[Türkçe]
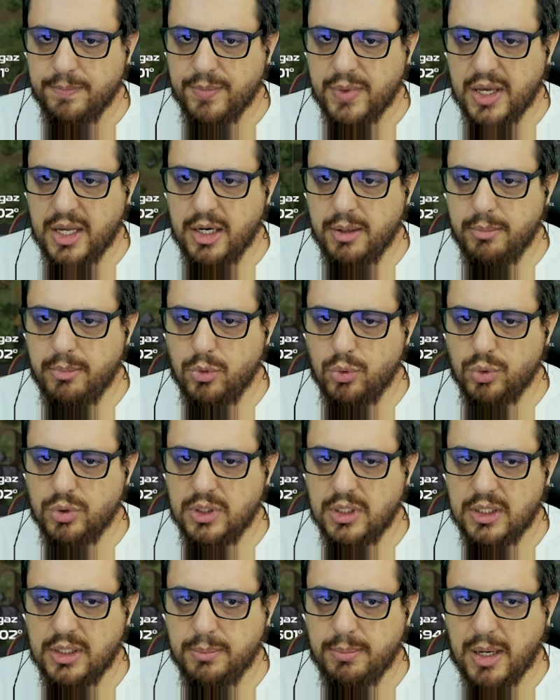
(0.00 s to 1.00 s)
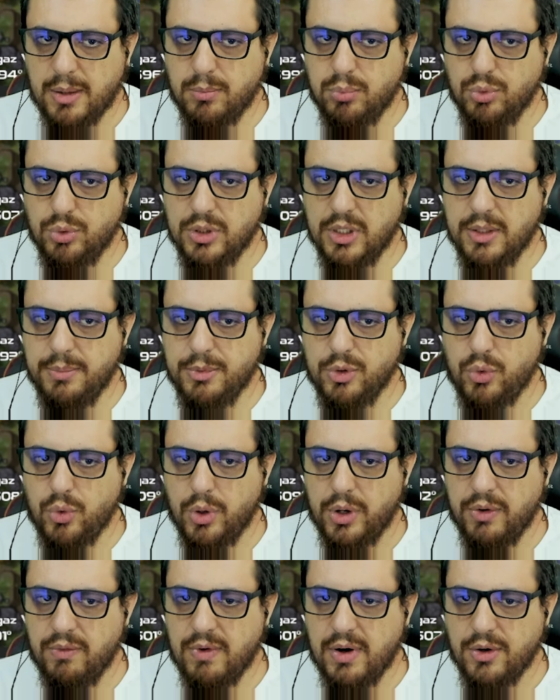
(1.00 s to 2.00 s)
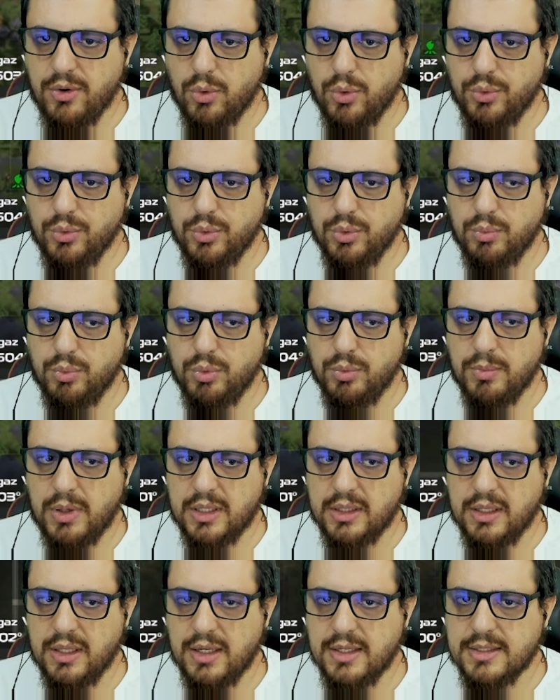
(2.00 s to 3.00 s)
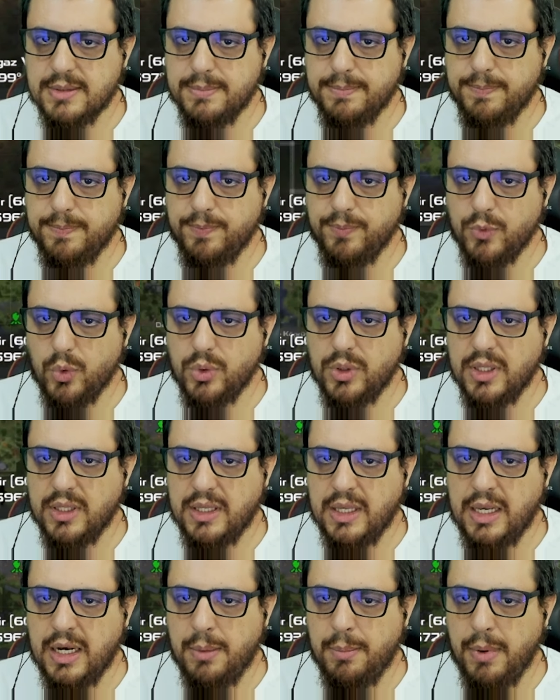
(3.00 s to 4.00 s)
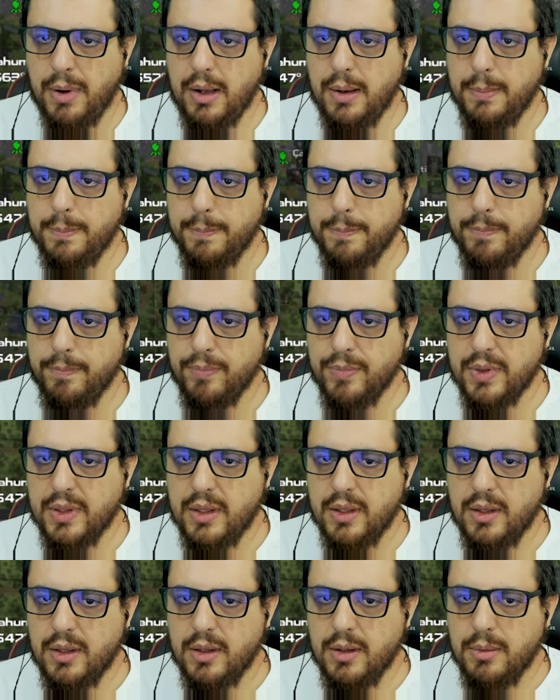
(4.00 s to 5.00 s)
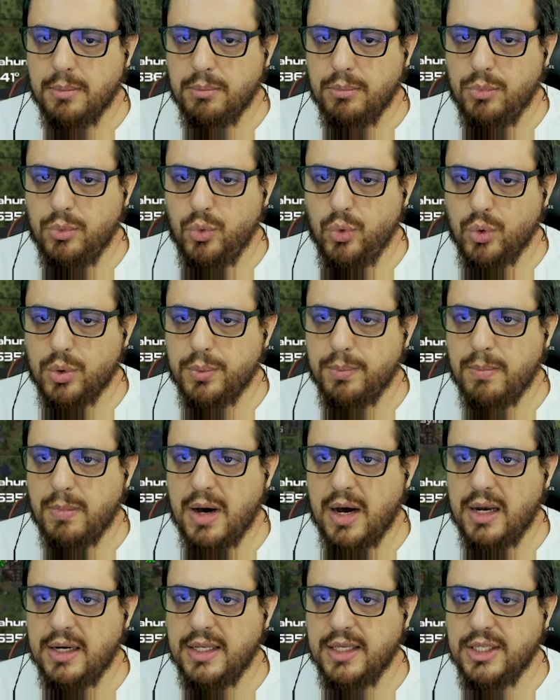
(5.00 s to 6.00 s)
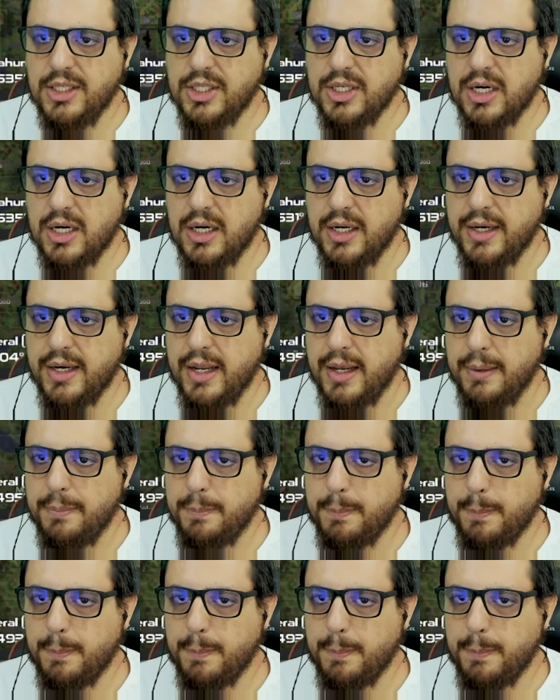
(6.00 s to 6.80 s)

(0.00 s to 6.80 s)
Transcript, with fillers: Araba hurdalı. Bak burada da bir görev var. Onu da bulmak lazım. O da değil ama. Büyük Malikane.